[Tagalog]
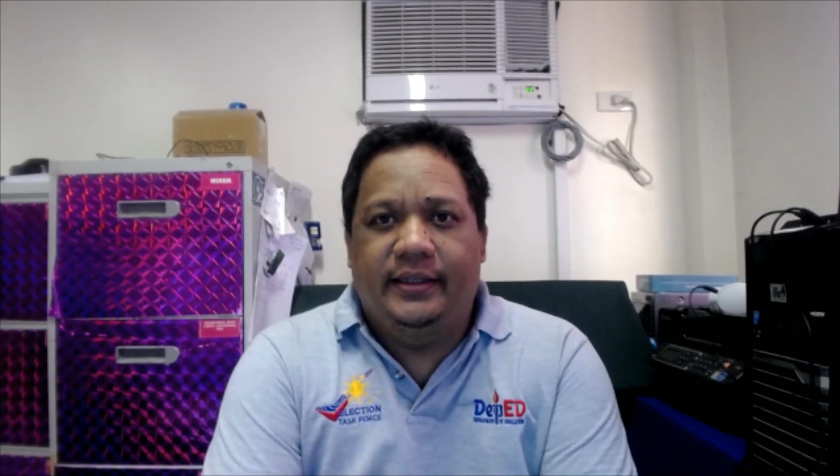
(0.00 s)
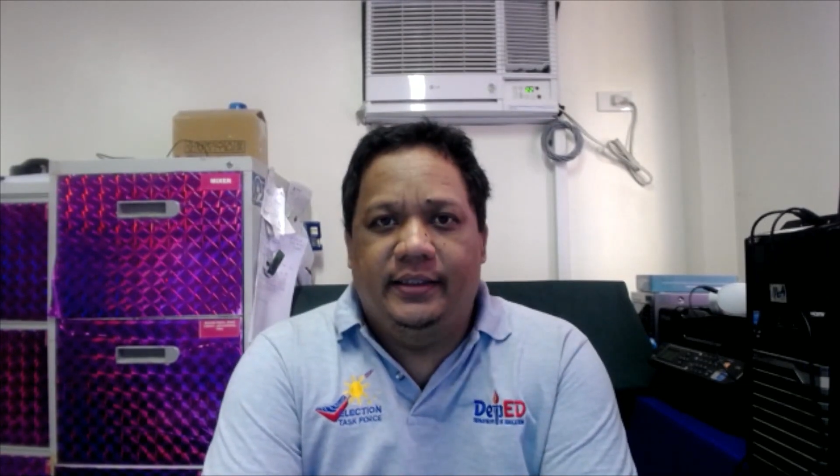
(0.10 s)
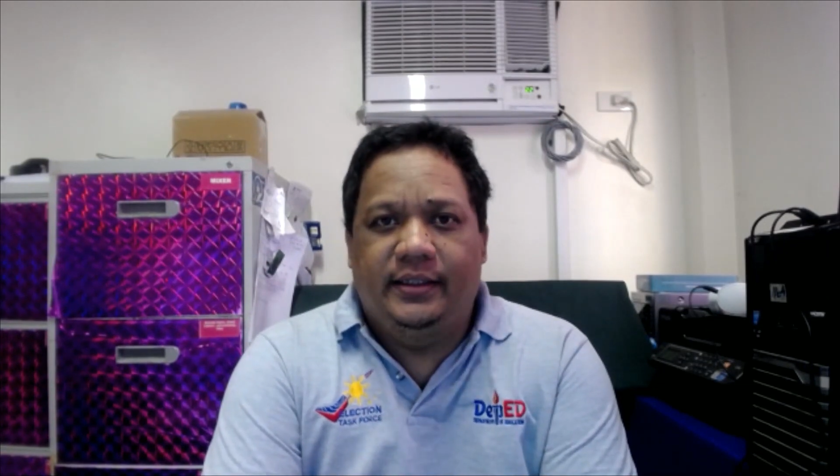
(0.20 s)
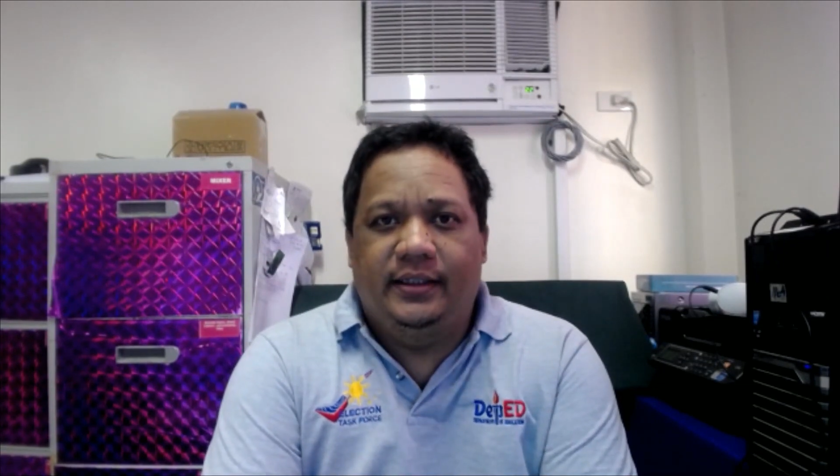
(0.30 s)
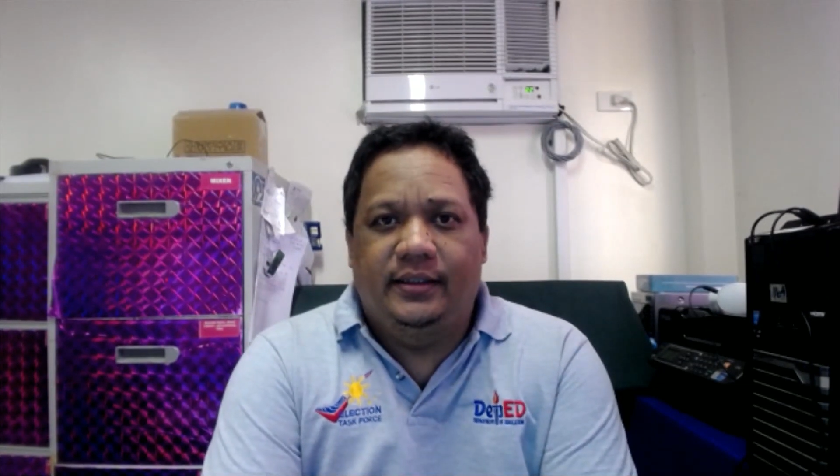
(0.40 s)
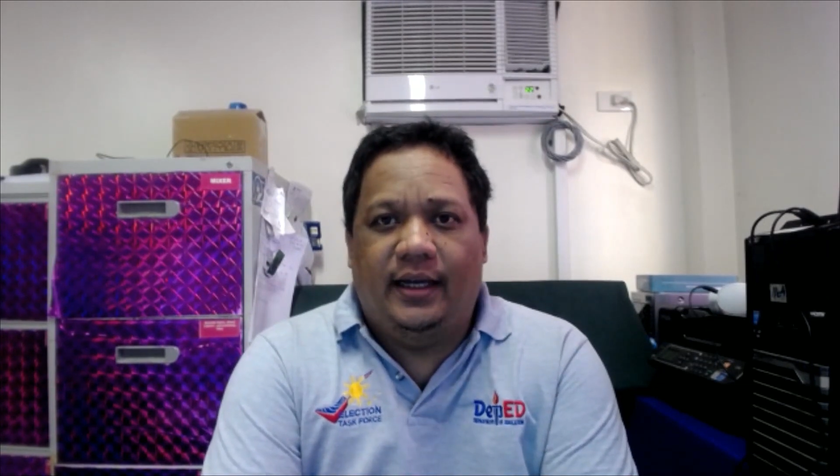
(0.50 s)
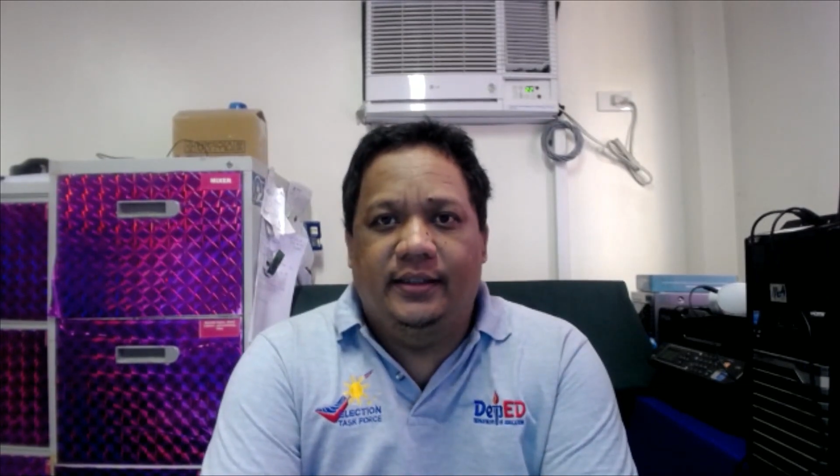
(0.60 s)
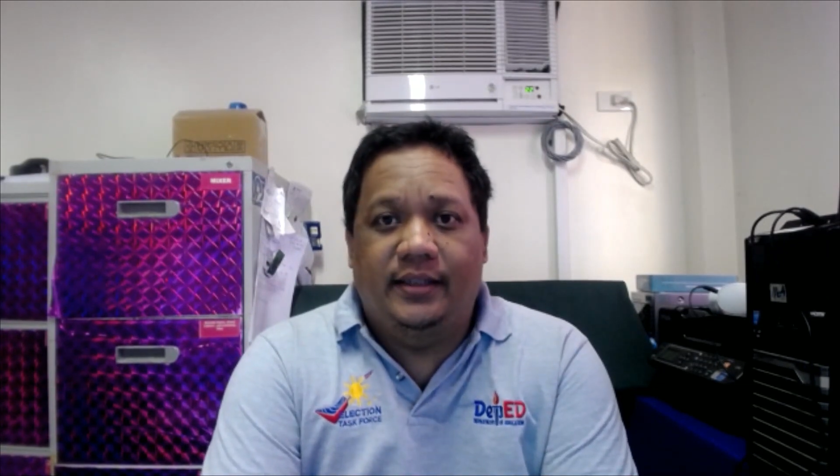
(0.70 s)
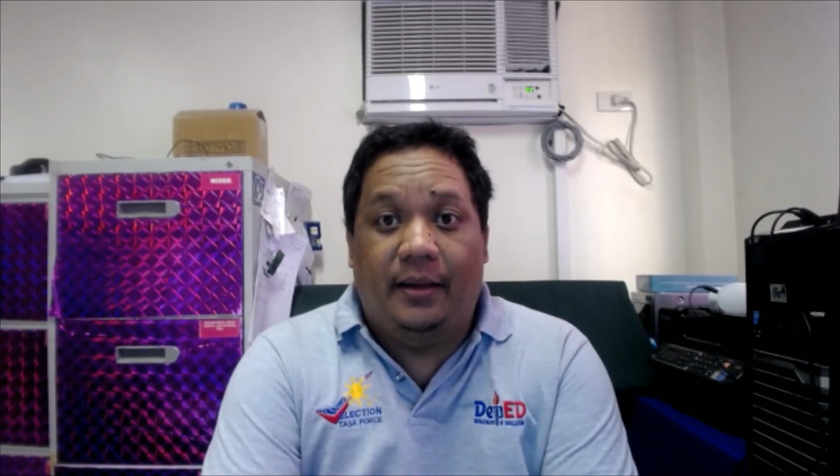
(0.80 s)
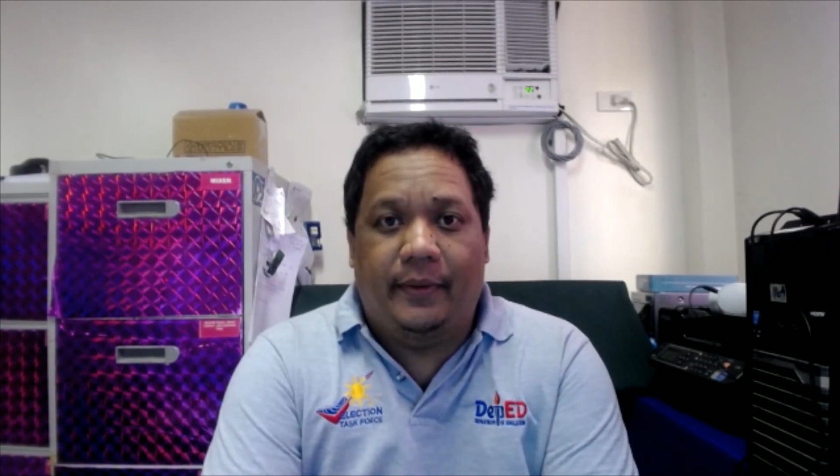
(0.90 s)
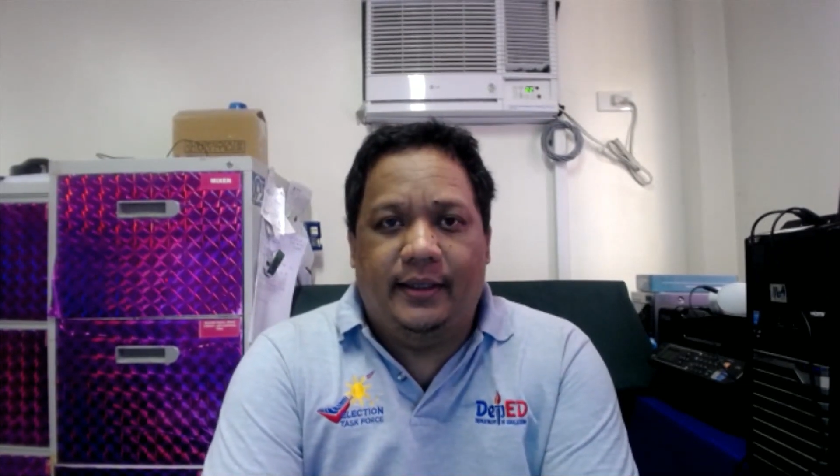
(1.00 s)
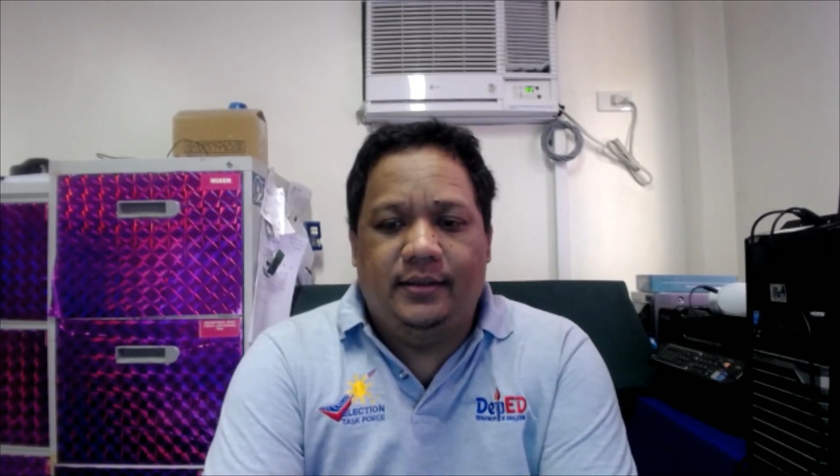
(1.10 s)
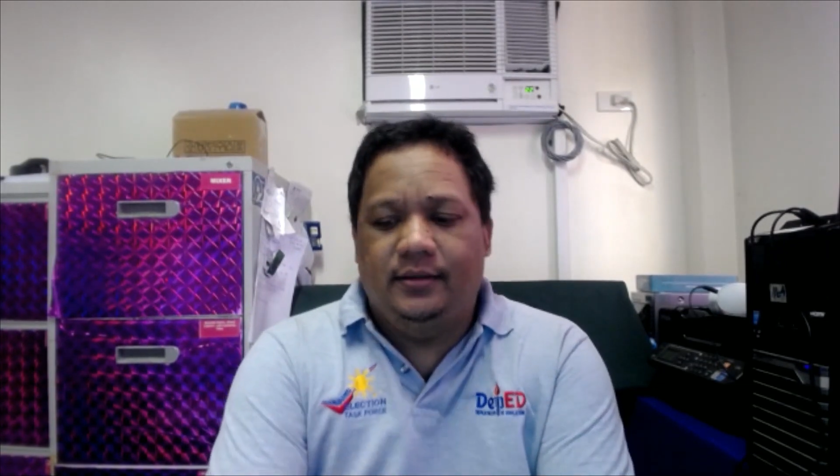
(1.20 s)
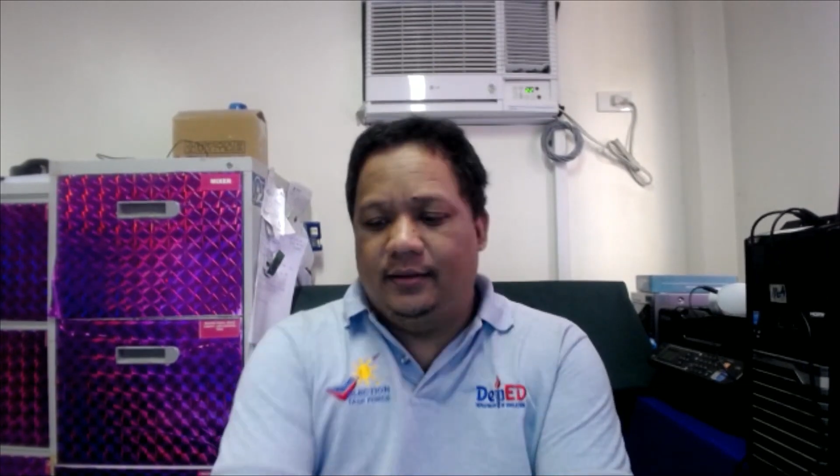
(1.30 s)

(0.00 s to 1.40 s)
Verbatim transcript: ni ng DepEd.